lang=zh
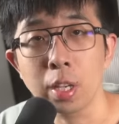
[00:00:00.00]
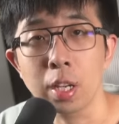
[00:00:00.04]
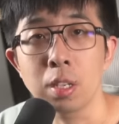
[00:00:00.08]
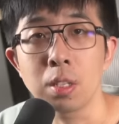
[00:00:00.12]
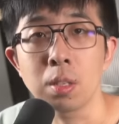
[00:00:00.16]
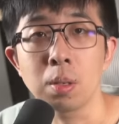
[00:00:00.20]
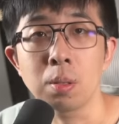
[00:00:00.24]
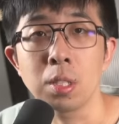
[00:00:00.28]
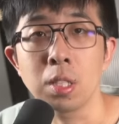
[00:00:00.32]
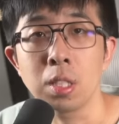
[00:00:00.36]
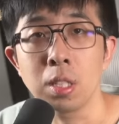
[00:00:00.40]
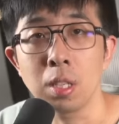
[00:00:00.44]
电
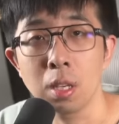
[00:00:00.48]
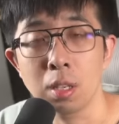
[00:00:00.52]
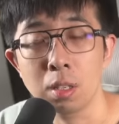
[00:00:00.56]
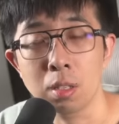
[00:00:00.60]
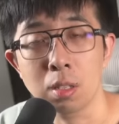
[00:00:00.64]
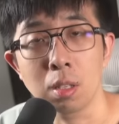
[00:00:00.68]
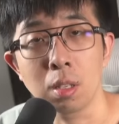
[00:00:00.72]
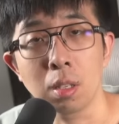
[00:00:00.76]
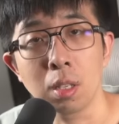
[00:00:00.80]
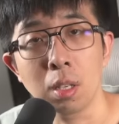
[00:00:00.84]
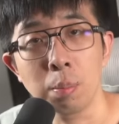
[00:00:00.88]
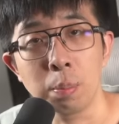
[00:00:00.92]
周期
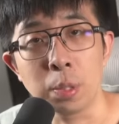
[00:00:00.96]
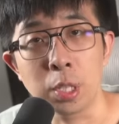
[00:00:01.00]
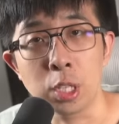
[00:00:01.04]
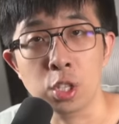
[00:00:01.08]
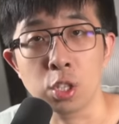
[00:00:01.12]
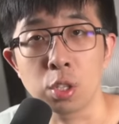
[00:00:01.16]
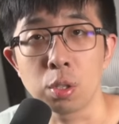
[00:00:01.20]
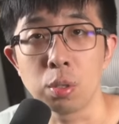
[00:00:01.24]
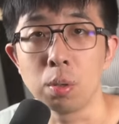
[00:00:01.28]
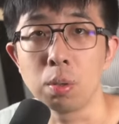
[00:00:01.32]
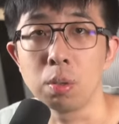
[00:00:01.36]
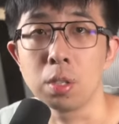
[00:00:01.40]
是一个比
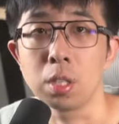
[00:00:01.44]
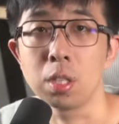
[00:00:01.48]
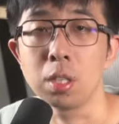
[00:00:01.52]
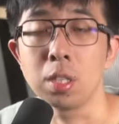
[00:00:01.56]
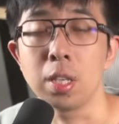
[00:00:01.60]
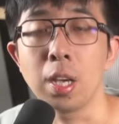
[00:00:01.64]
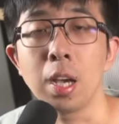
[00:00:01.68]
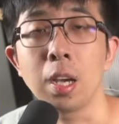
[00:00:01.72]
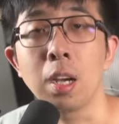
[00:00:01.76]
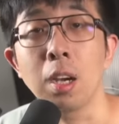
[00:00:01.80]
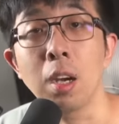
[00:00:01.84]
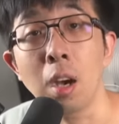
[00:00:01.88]
使用时
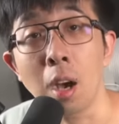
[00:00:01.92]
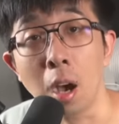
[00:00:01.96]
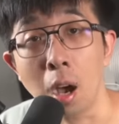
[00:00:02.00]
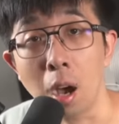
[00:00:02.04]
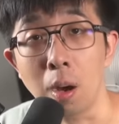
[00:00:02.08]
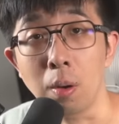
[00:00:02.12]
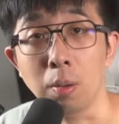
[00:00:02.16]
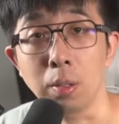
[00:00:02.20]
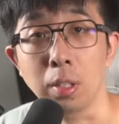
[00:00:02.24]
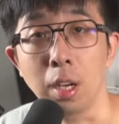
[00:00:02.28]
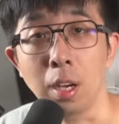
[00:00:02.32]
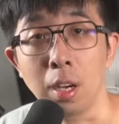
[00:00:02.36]
间更
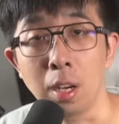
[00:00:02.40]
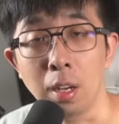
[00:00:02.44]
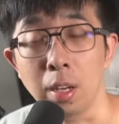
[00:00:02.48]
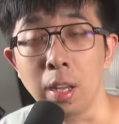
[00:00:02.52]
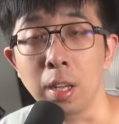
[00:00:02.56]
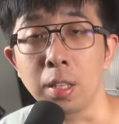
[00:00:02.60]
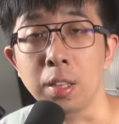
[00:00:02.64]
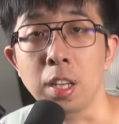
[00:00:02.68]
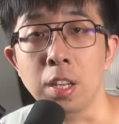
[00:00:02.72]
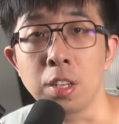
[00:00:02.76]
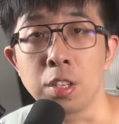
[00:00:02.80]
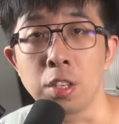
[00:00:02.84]
好的衡
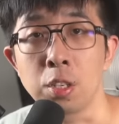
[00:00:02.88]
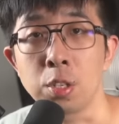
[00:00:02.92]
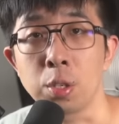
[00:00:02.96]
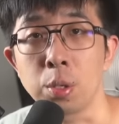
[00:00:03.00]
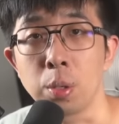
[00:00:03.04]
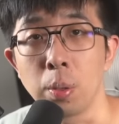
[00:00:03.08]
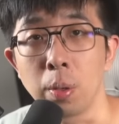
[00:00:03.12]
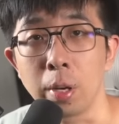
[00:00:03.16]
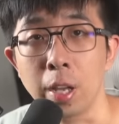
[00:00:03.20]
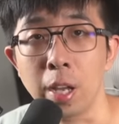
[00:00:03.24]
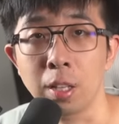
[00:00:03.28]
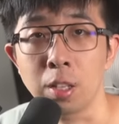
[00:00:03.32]
量电池
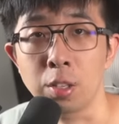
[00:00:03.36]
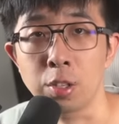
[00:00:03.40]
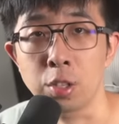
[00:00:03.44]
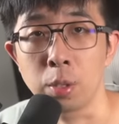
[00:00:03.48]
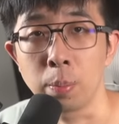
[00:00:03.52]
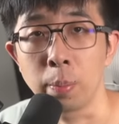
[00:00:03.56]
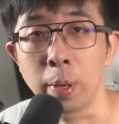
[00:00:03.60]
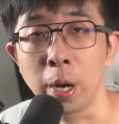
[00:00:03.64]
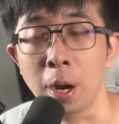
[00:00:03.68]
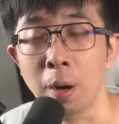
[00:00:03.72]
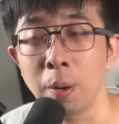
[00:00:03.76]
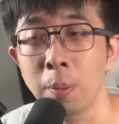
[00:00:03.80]
使用量的
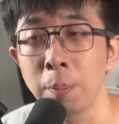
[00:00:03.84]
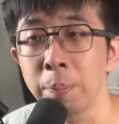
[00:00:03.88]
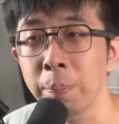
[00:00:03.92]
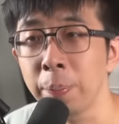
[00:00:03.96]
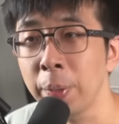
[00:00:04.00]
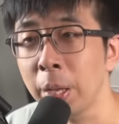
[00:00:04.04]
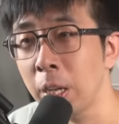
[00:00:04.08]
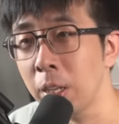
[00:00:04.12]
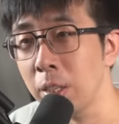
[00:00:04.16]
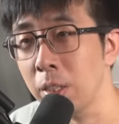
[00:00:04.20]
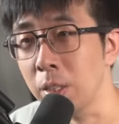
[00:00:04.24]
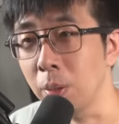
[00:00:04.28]
指标。
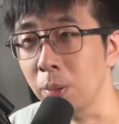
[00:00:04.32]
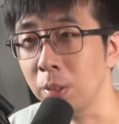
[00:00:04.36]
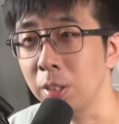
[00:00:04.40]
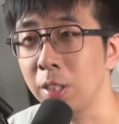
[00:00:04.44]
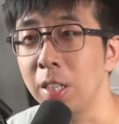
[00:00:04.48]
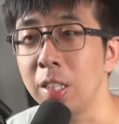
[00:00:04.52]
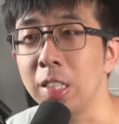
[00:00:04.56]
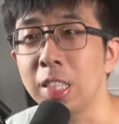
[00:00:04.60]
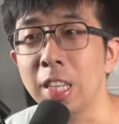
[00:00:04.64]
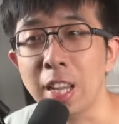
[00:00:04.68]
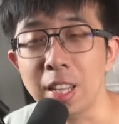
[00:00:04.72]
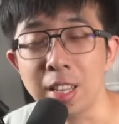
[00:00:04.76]
有的
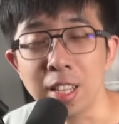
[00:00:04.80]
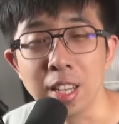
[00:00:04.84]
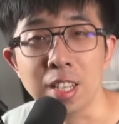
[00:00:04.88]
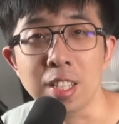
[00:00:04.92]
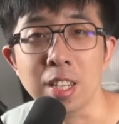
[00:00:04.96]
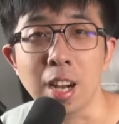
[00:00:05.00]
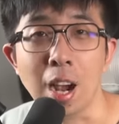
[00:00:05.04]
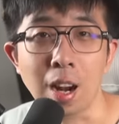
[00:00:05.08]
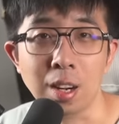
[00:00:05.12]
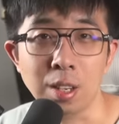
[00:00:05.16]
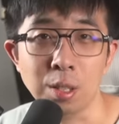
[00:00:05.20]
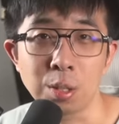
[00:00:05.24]
人天天
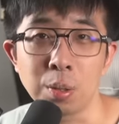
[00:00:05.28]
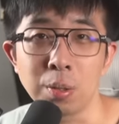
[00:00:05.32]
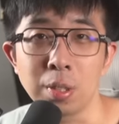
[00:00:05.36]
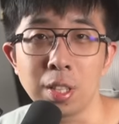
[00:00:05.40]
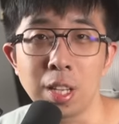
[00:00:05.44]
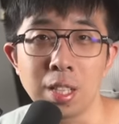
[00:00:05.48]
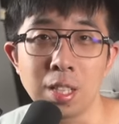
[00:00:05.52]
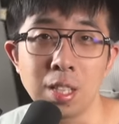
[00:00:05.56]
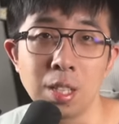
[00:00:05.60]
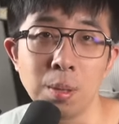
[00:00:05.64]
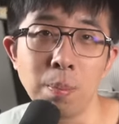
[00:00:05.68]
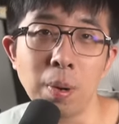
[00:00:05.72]
插着充
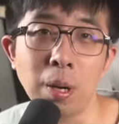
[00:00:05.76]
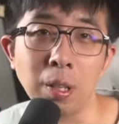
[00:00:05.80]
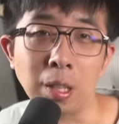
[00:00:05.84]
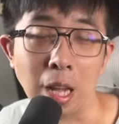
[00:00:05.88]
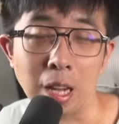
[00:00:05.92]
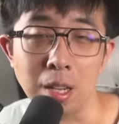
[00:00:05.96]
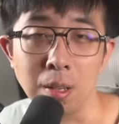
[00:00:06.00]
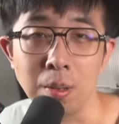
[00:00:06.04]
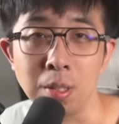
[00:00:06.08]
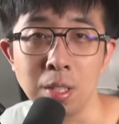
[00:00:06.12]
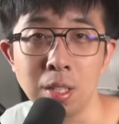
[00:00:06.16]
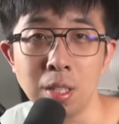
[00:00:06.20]
电器暴
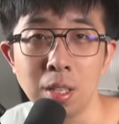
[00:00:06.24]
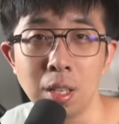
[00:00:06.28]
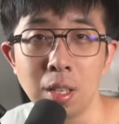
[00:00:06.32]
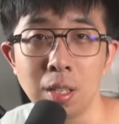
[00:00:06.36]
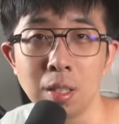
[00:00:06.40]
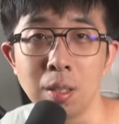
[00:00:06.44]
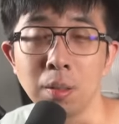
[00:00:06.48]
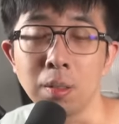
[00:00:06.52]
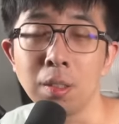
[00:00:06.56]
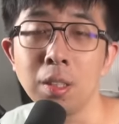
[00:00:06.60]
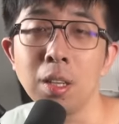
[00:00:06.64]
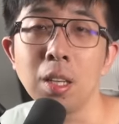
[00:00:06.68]
打游戏，
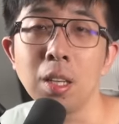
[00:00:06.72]
有的